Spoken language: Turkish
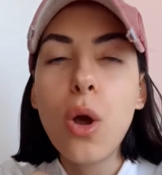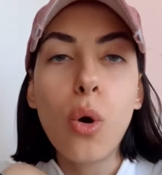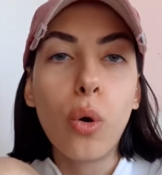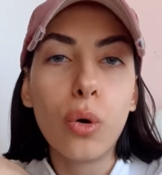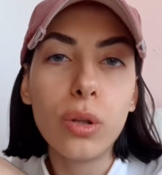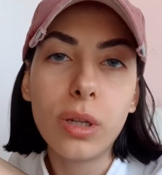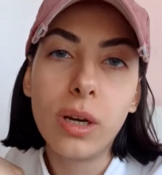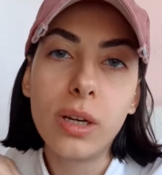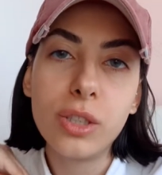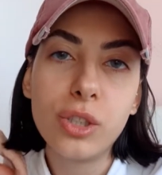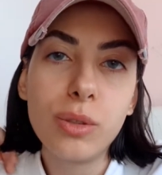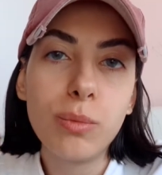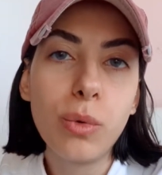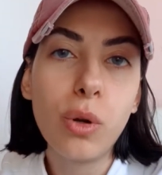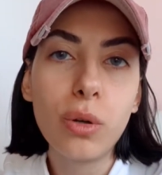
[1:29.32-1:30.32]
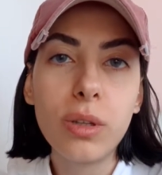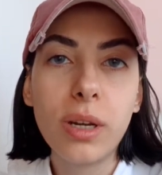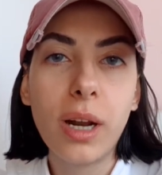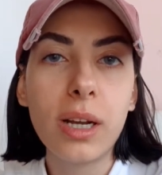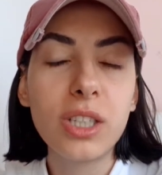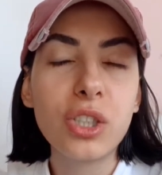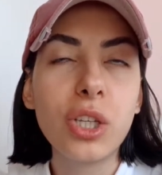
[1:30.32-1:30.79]
Onunla hacimli
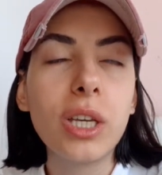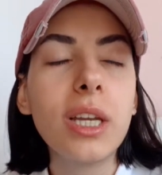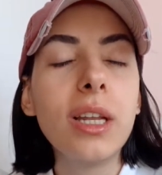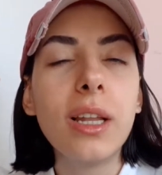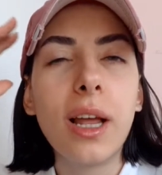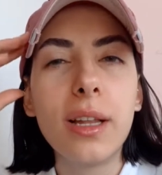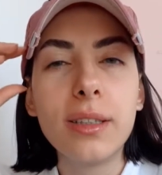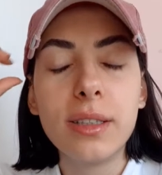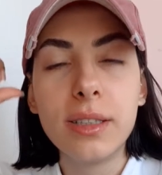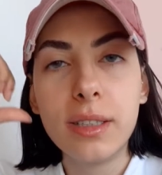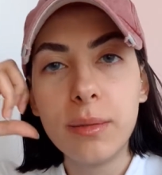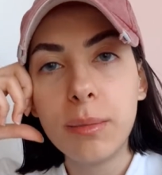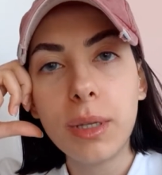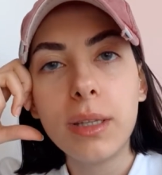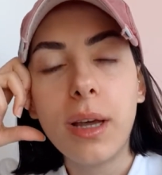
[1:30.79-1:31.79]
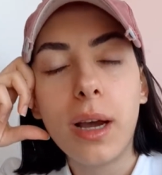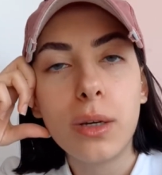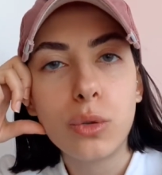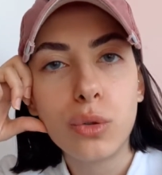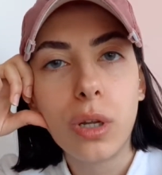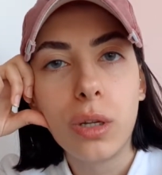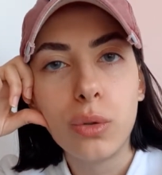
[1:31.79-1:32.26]
olarak şekillendirdiğimde daha
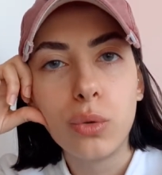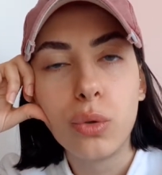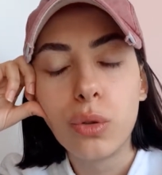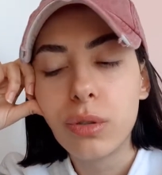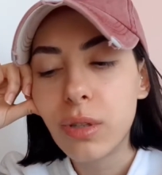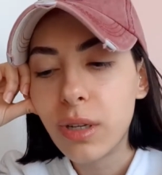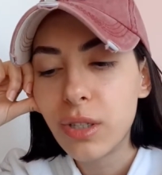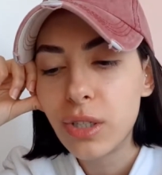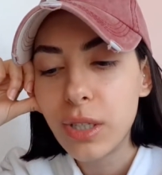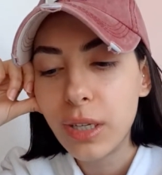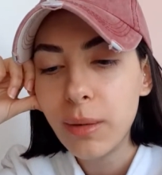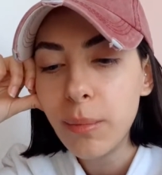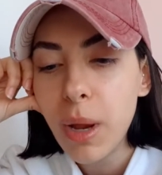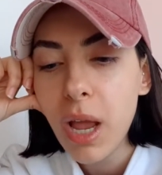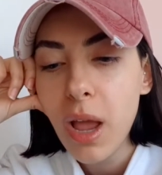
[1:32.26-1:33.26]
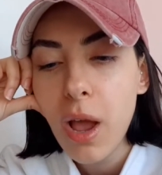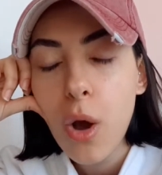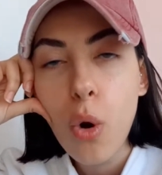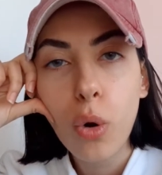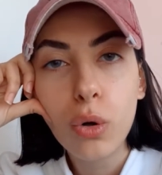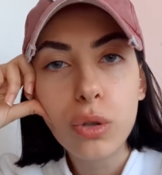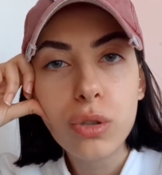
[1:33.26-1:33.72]
güzel duruyor saçlarım.
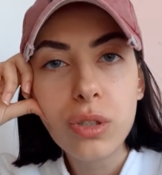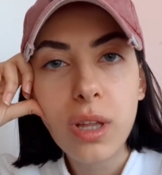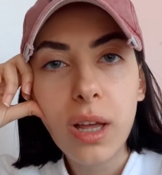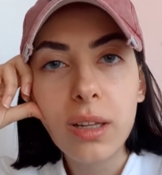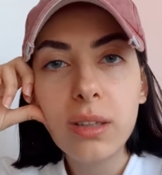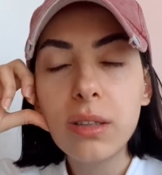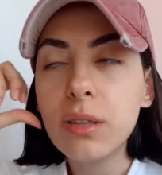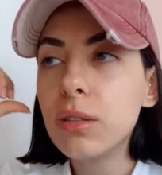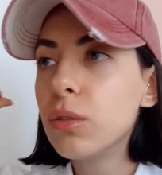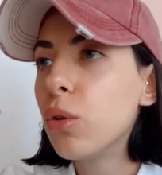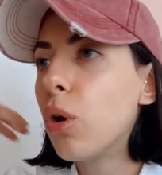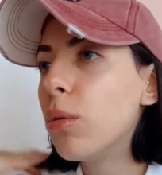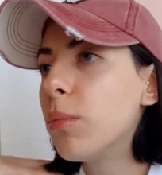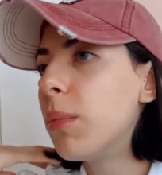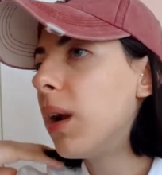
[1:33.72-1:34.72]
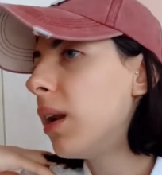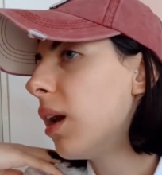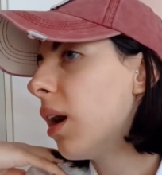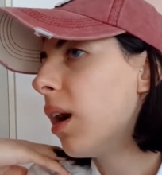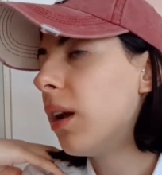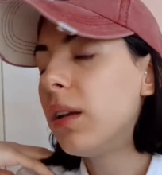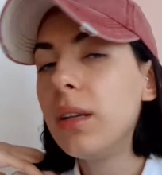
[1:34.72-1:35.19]
O yüzden normal
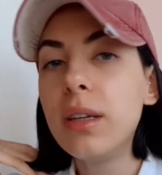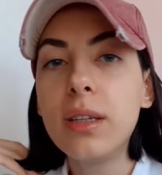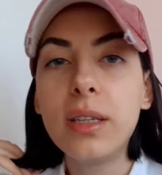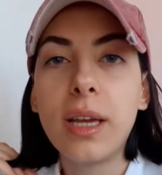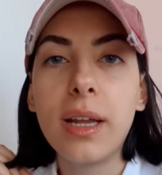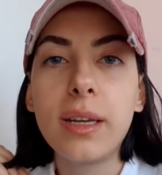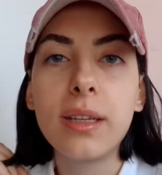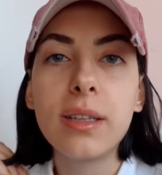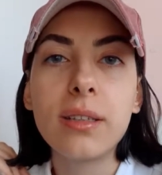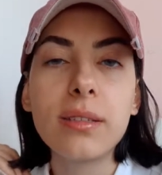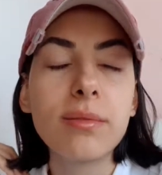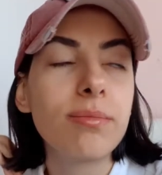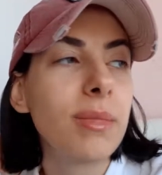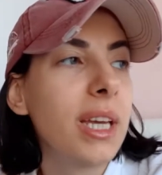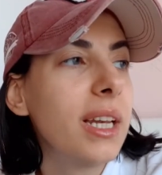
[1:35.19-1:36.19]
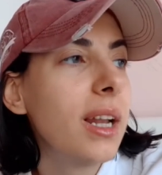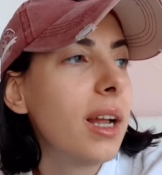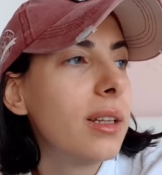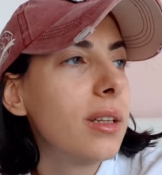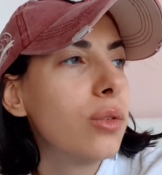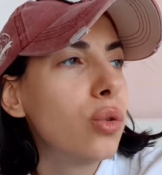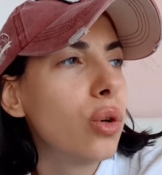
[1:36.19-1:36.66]
hali yani
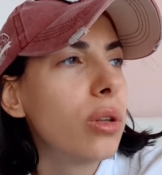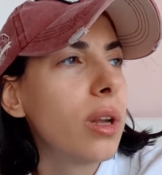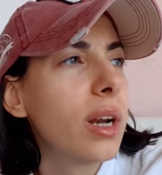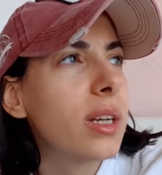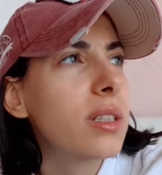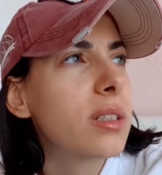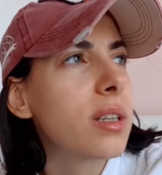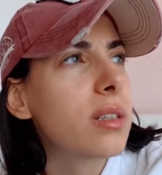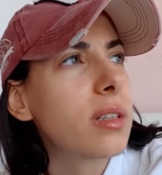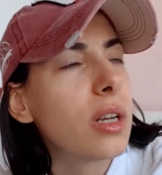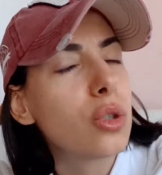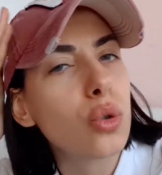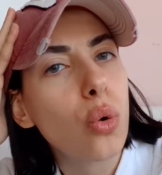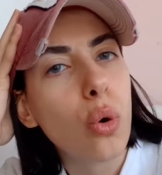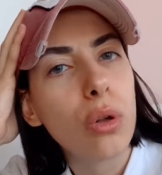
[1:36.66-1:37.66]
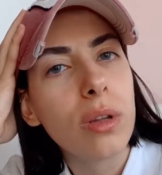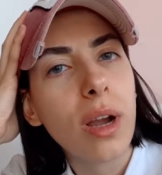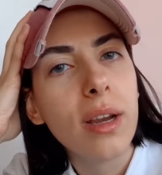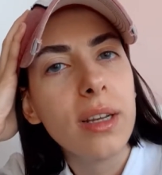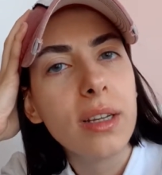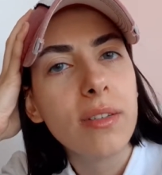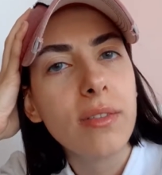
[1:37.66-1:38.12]
genelde diyorlar kısa saç
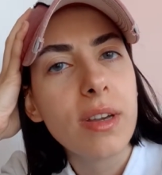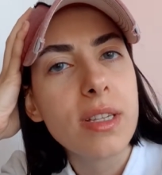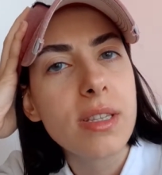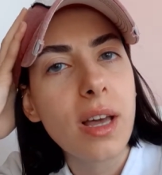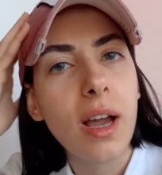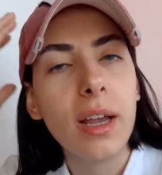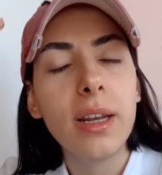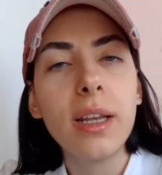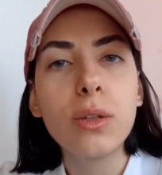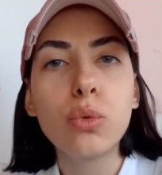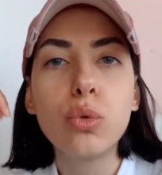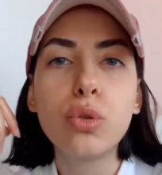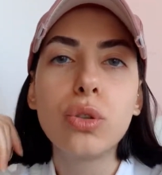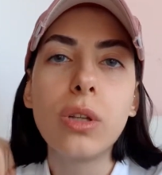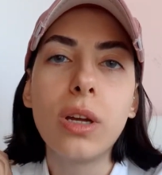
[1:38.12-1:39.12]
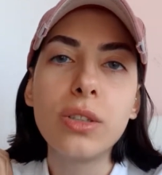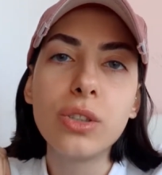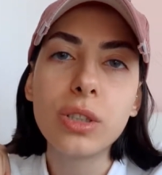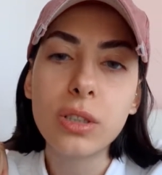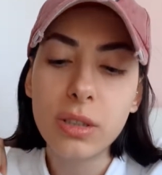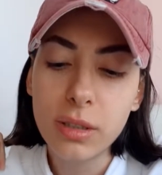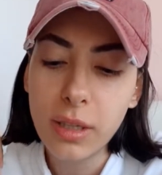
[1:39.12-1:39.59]
kolaylık vesaire. Duştan
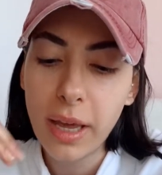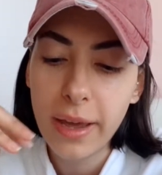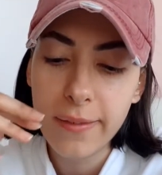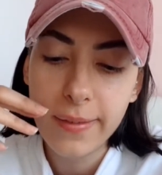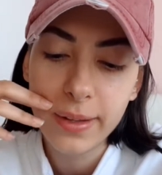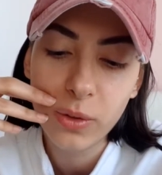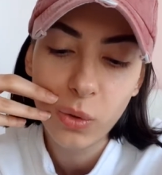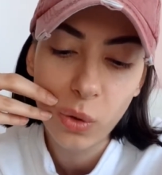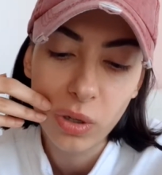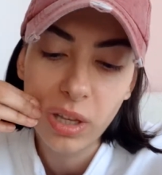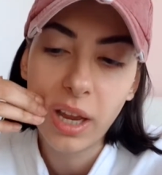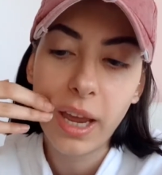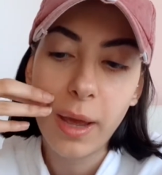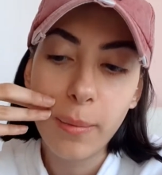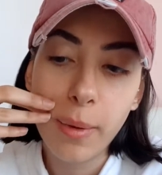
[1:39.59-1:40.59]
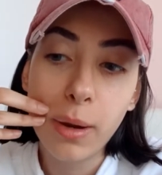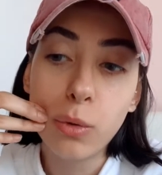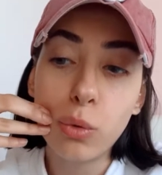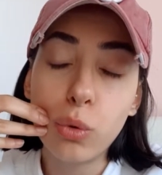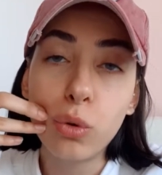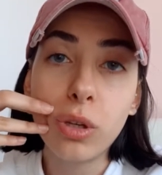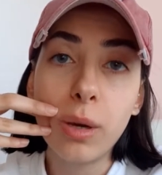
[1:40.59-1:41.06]
çıktığında evet kolay hemen
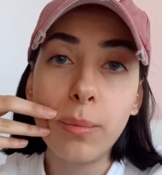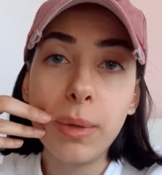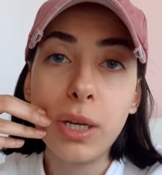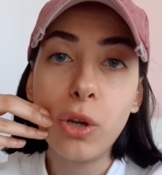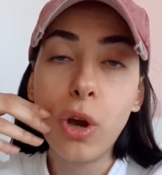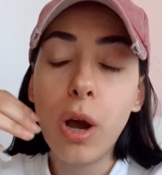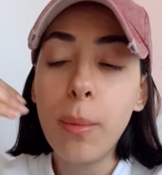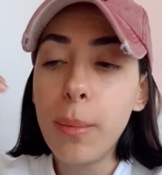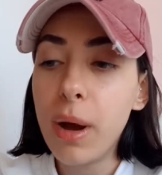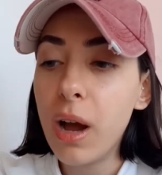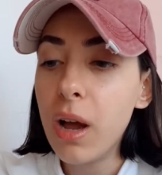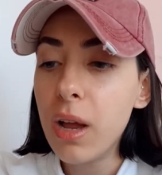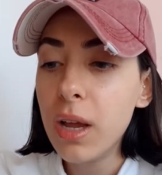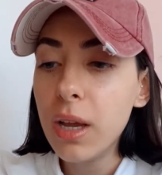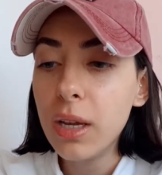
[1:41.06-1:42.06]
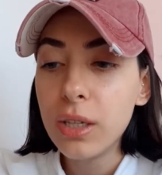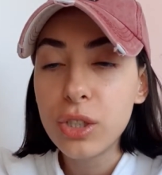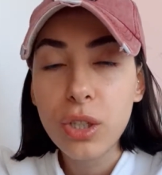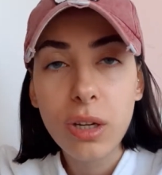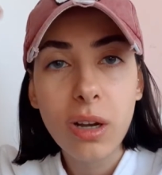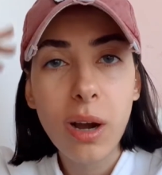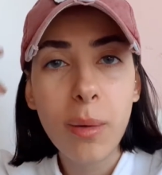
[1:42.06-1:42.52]
kuruyabiliyor ama
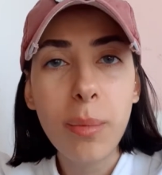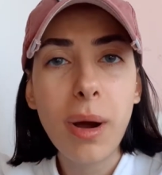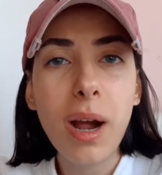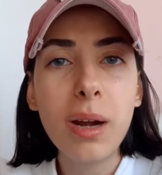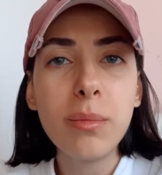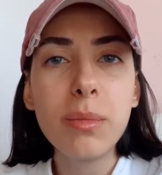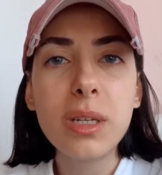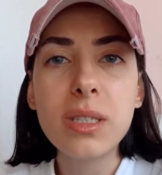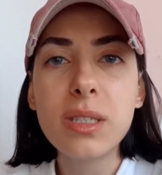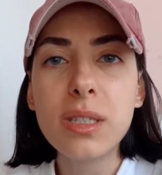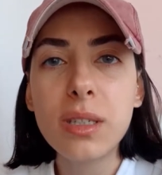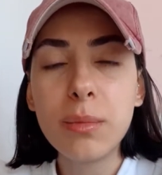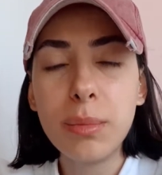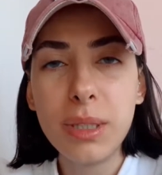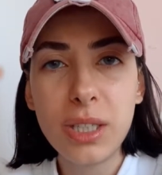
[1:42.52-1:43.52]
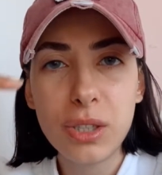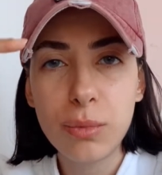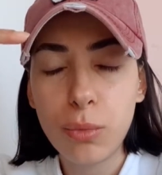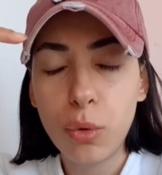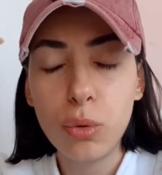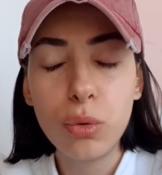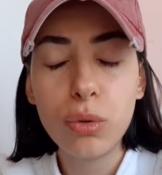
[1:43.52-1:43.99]
işte kabarması bir de
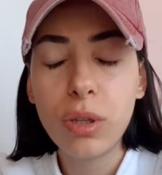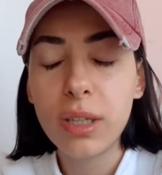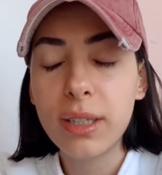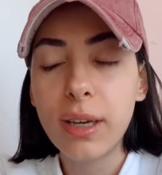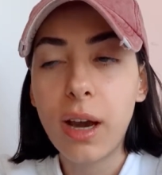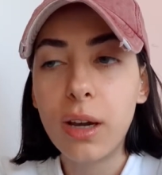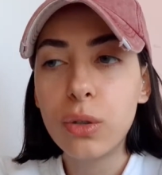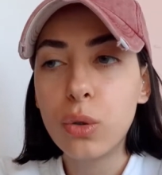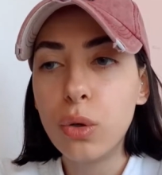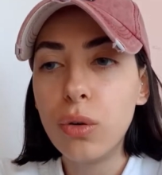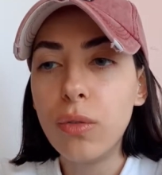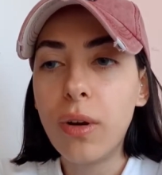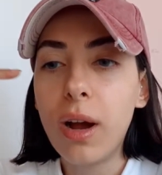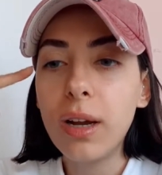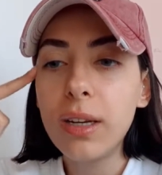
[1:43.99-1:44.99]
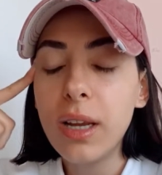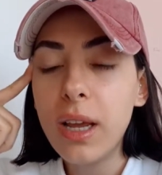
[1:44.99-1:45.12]
şimdi önünde kahkül var.